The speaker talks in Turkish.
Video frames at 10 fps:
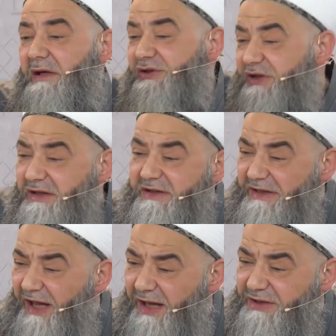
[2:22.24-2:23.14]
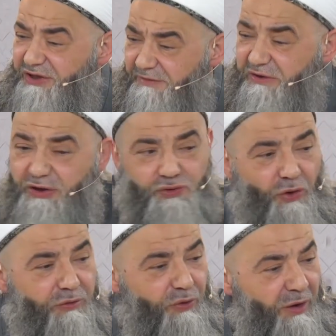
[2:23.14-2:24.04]
Şimdi de çift dikiş
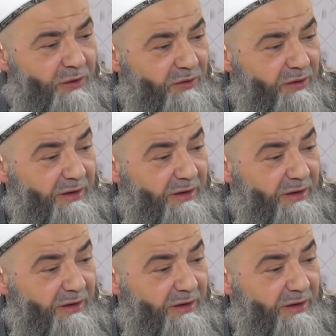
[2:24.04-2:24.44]
oldu.